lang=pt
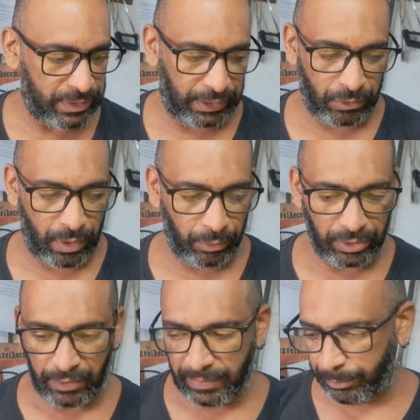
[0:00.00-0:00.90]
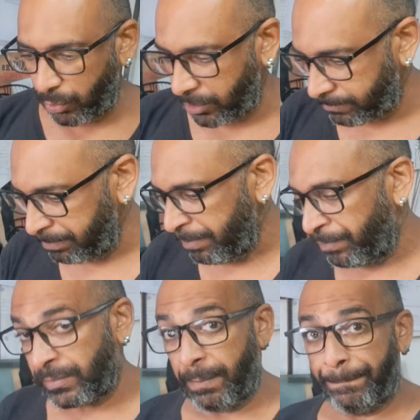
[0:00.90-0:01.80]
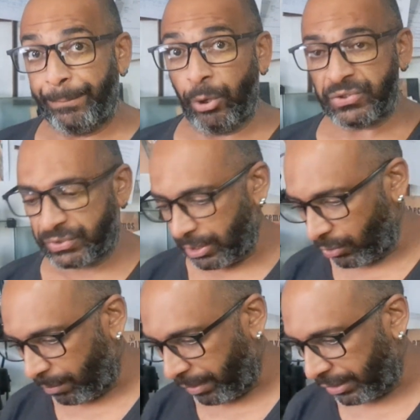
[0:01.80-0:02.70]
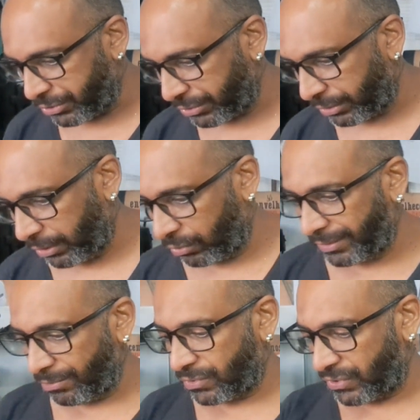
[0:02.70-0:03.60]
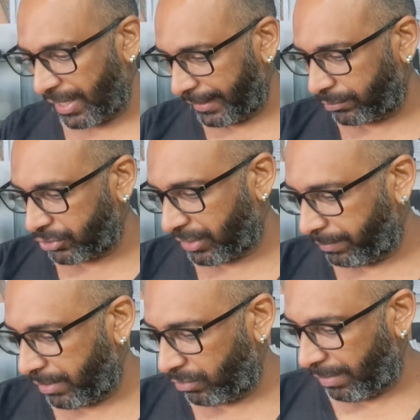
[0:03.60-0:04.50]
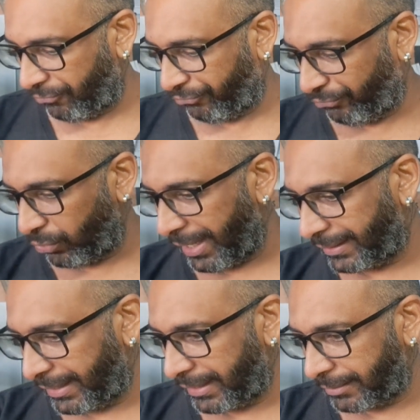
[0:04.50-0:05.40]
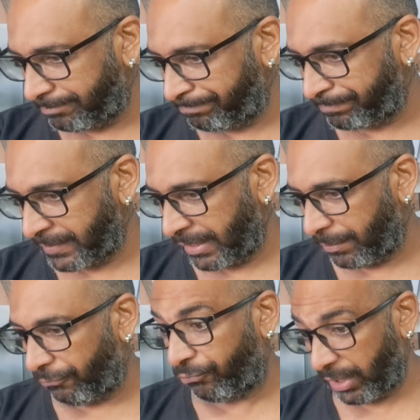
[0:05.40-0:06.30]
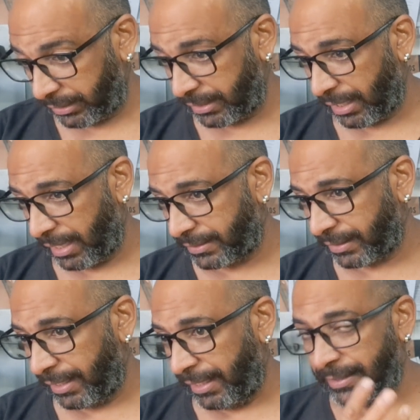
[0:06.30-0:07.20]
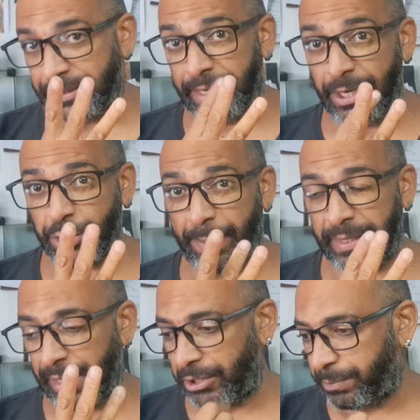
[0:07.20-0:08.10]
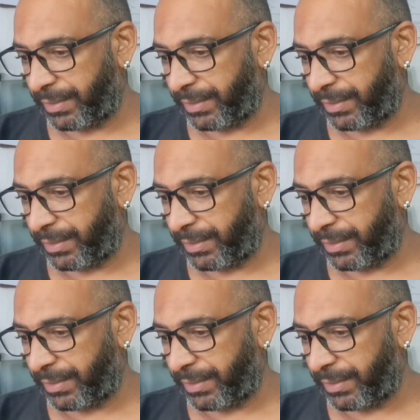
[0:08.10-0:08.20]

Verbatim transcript: Esse aqui não é modelo a vapor. Posteriormente, eu tenho secador de cabelo, uma furadeira, uma furadeira elétrica, três panelas de